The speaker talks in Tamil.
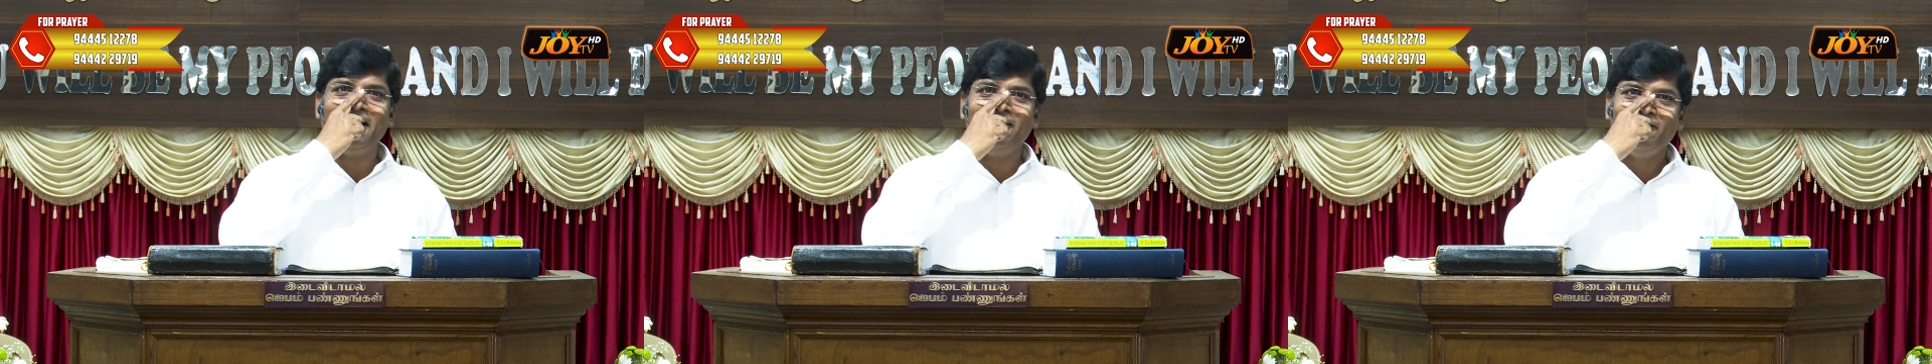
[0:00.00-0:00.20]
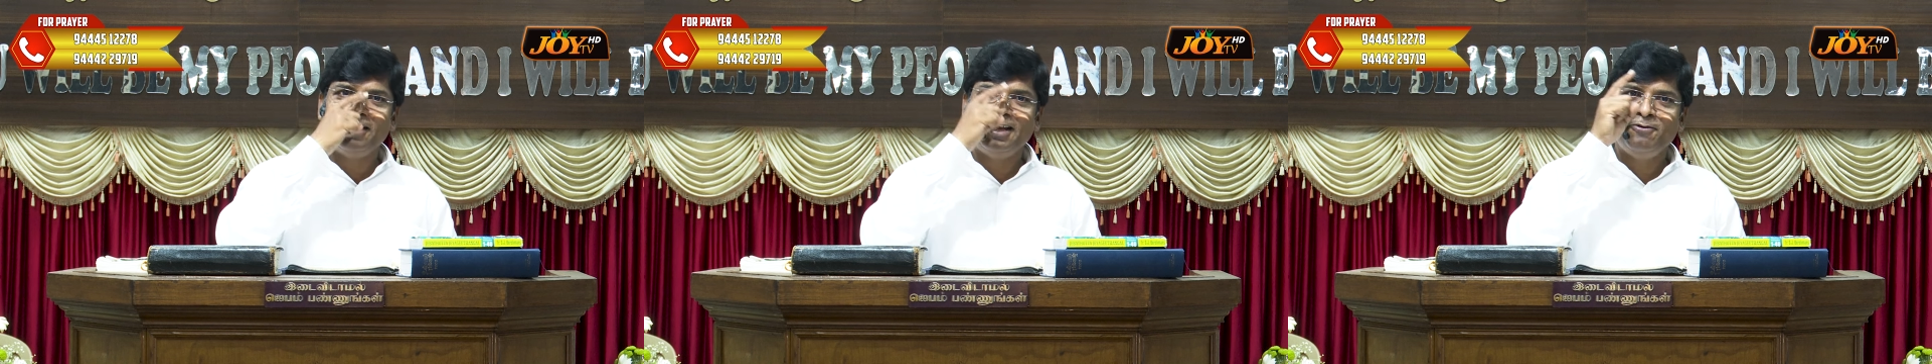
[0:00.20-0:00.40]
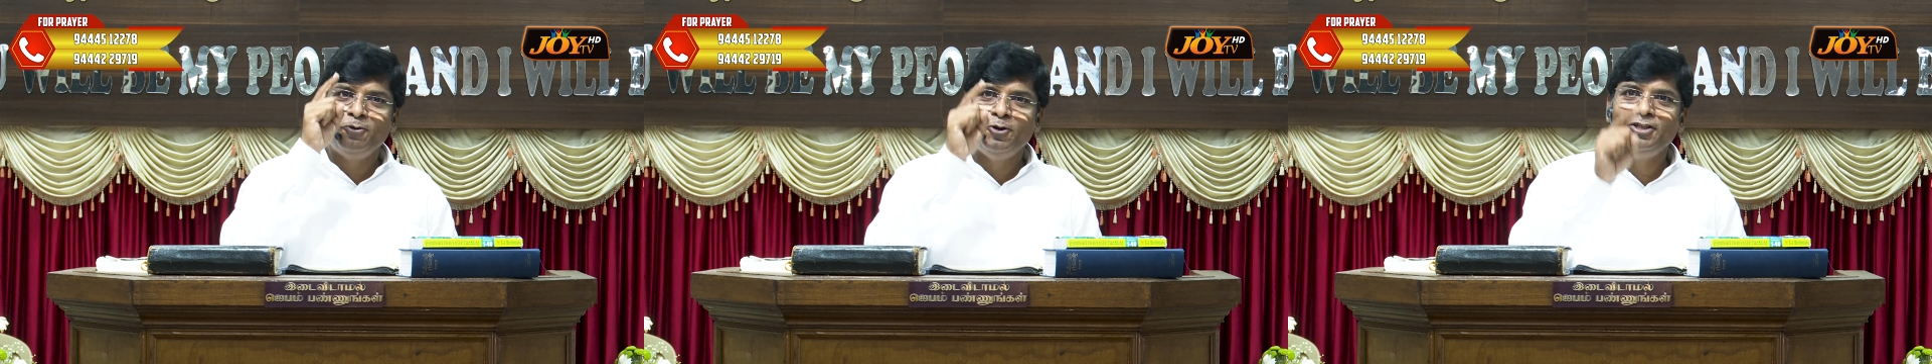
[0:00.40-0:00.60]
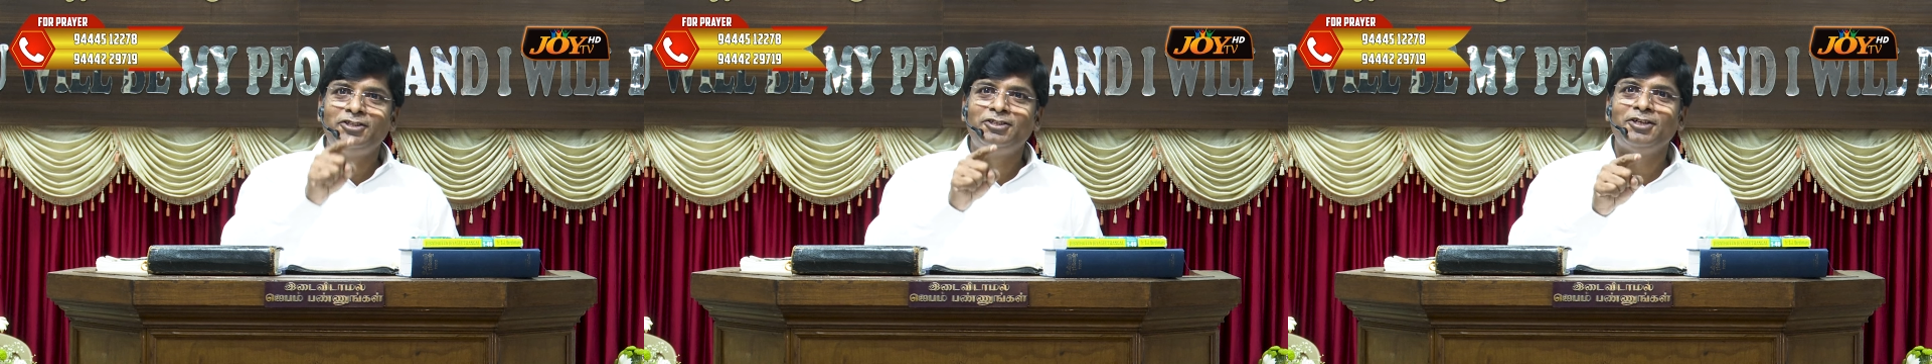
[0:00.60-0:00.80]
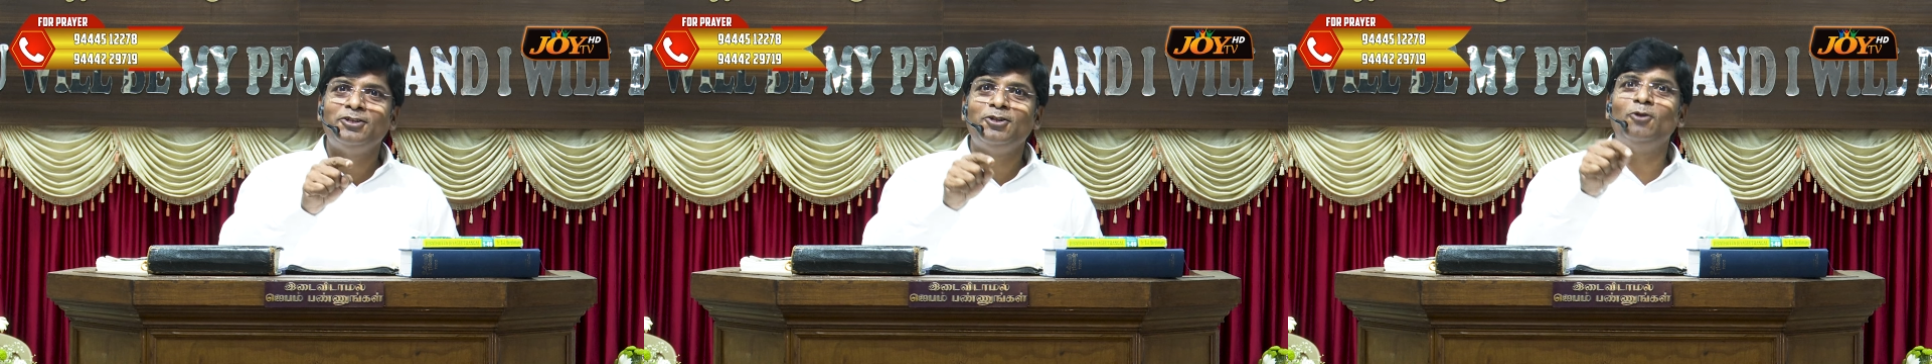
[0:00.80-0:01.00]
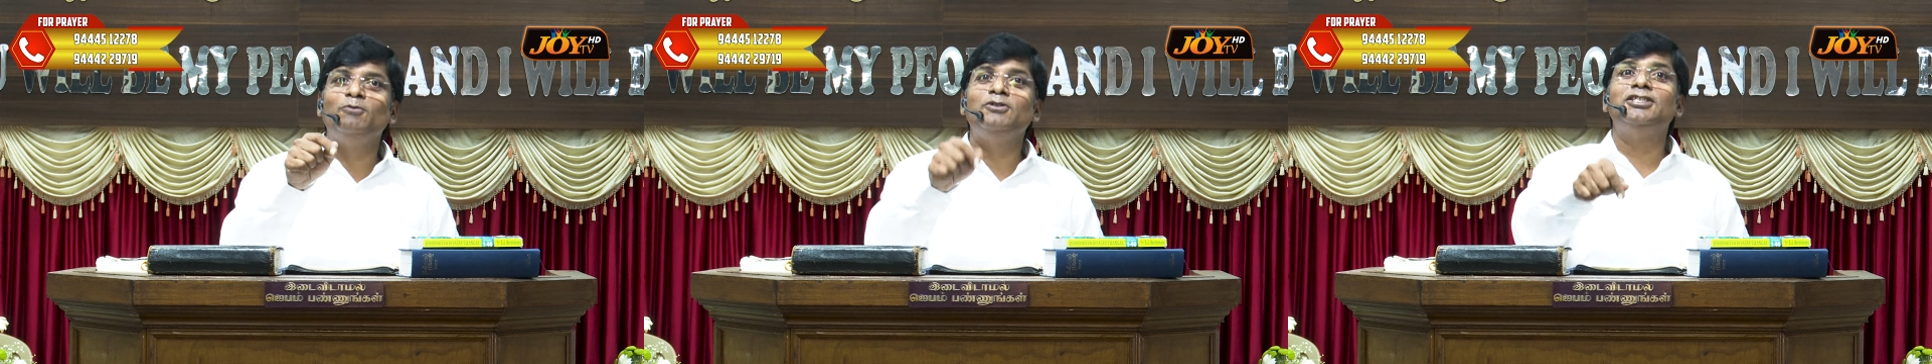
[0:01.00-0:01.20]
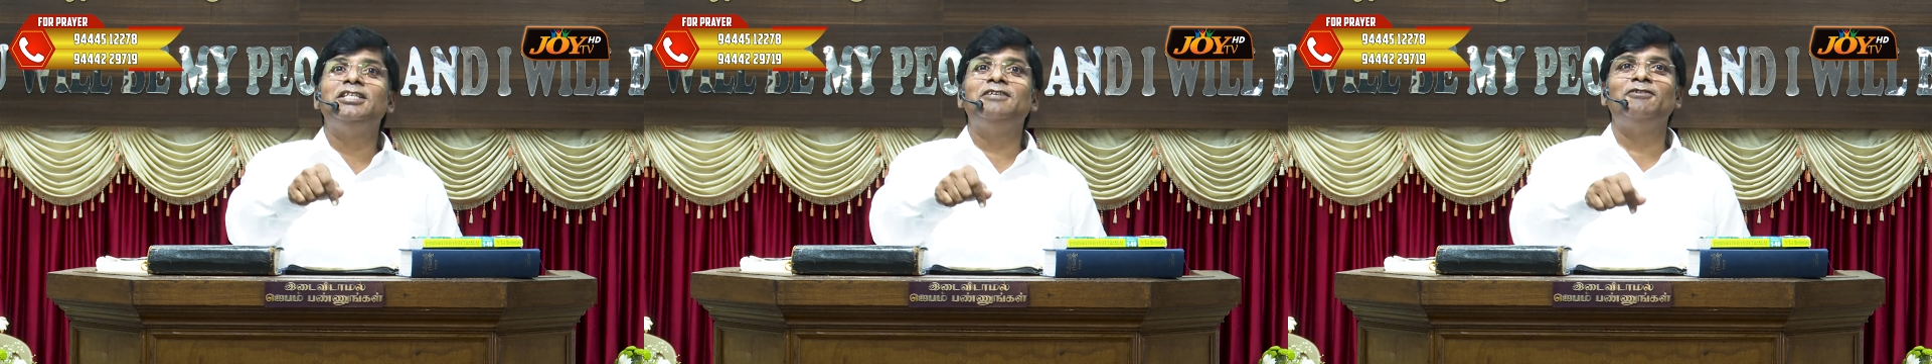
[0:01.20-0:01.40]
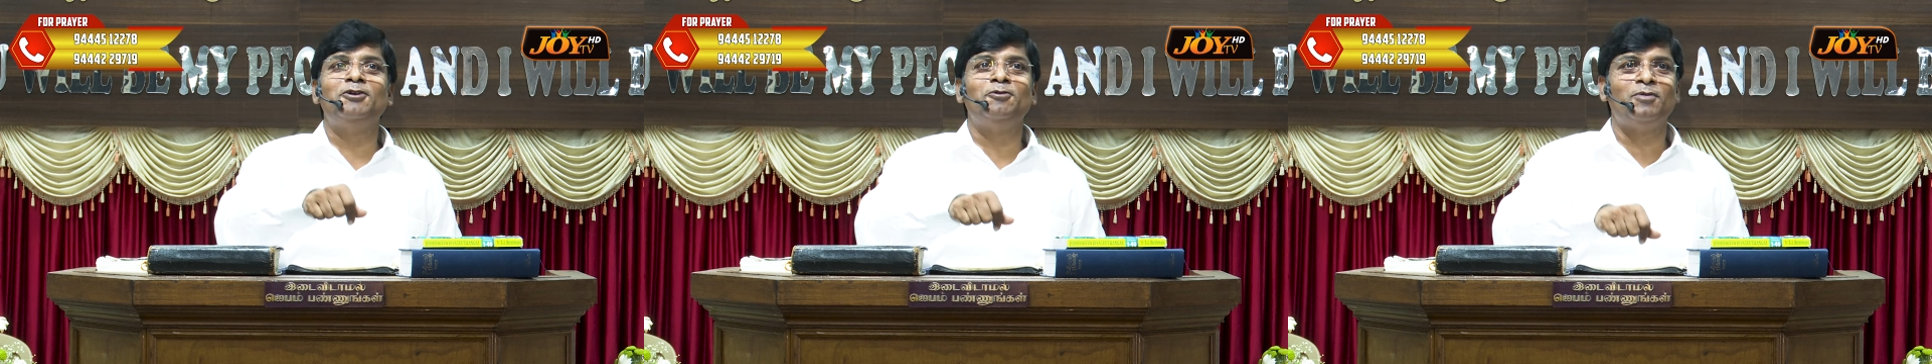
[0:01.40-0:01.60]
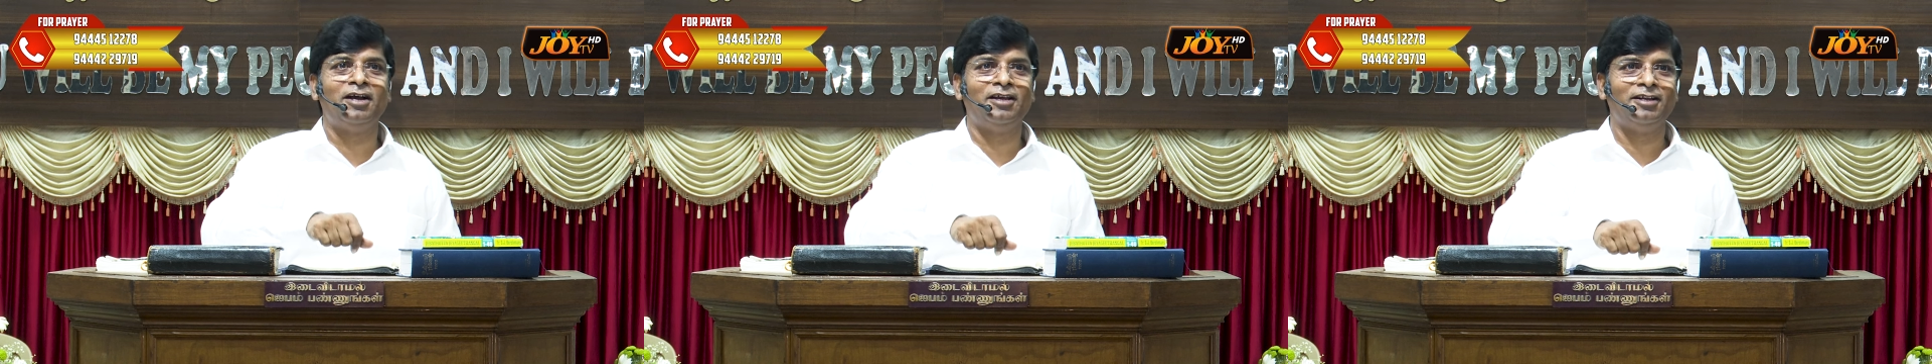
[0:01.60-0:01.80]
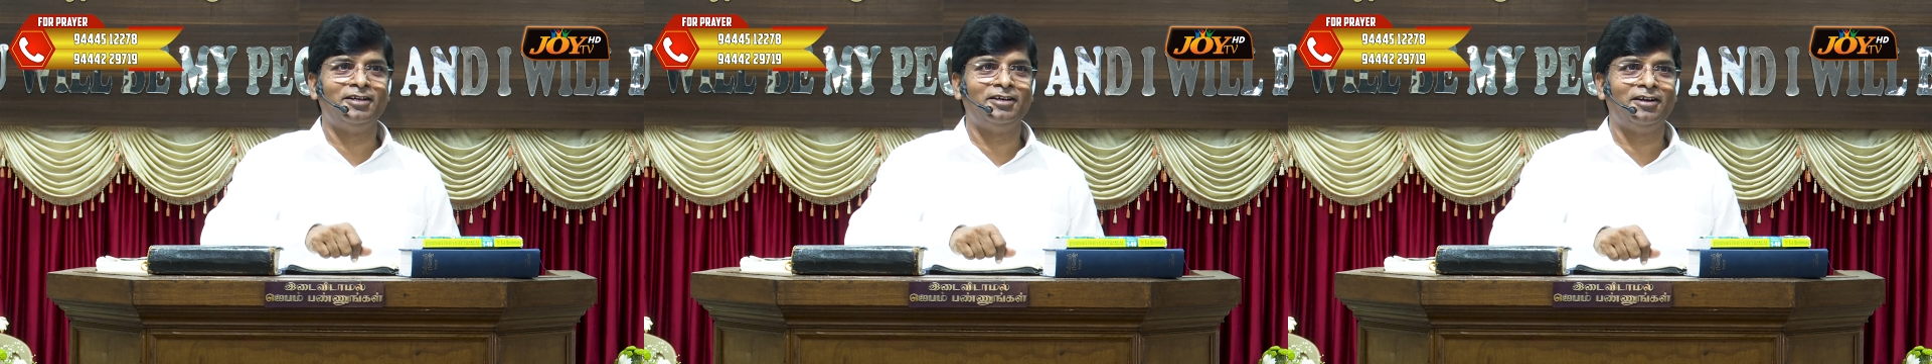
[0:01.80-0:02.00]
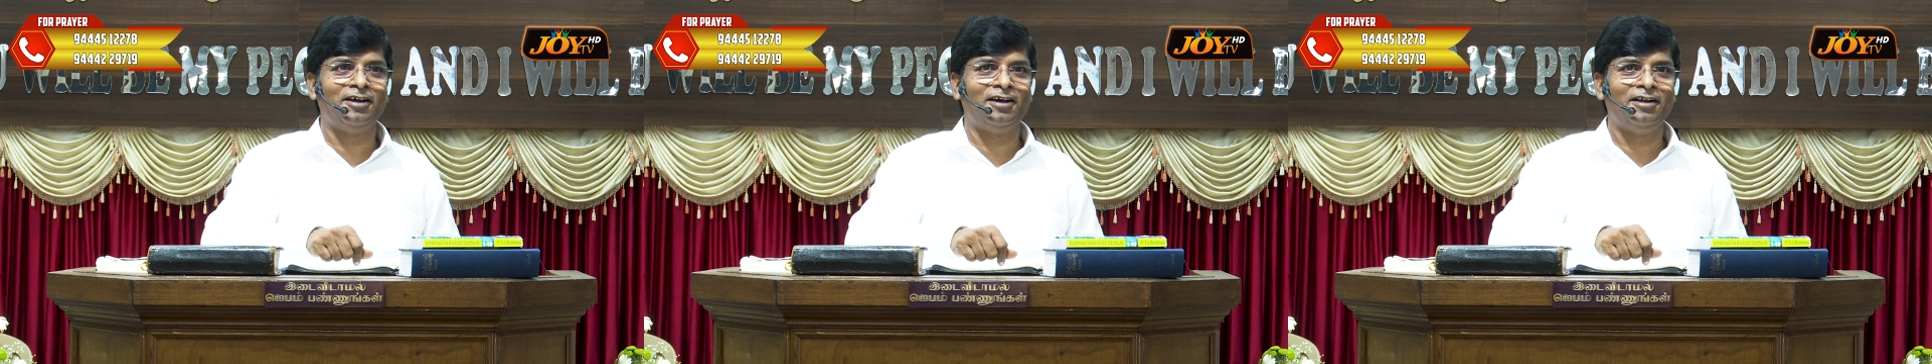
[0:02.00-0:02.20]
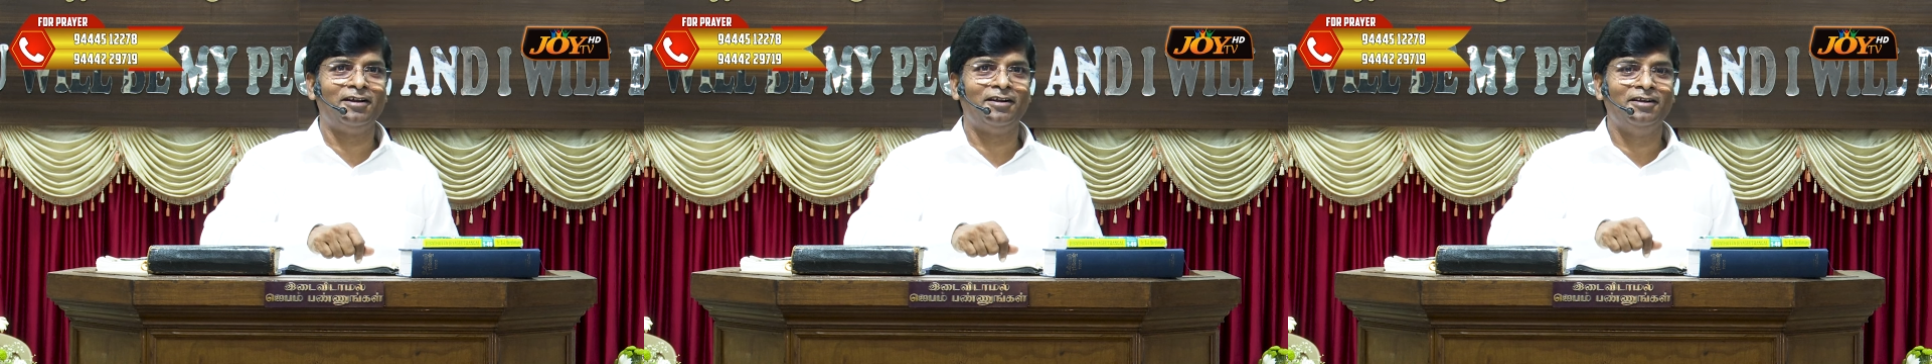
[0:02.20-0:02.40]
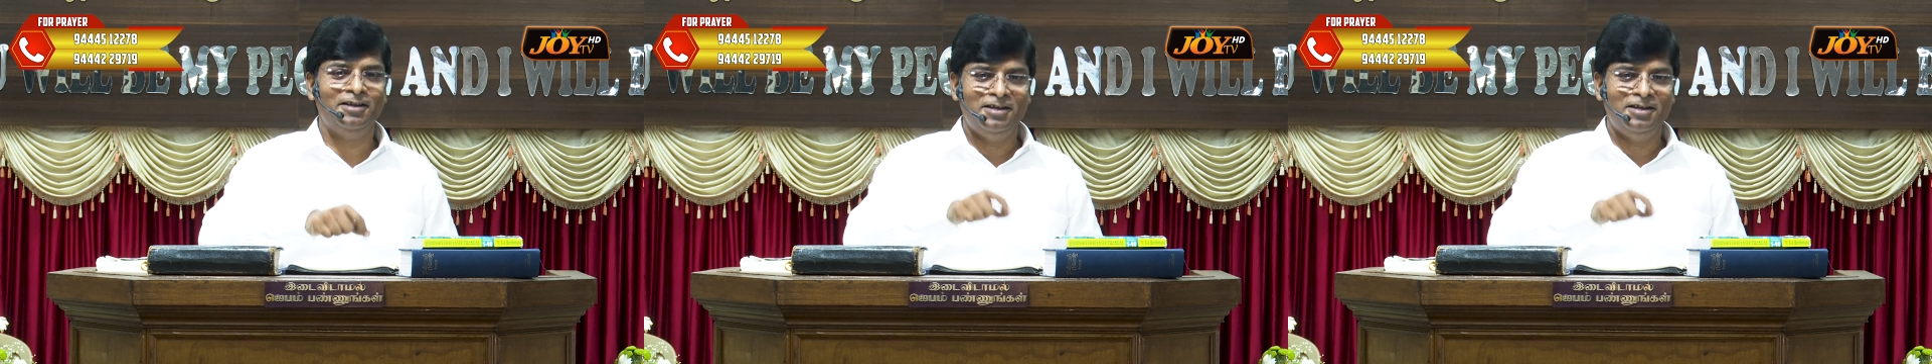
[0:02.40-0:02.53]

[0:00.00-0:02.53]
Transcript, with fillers: அவரே உயிர்த்தெழுதலும் ஜீவனுமாக இருக்கிறார்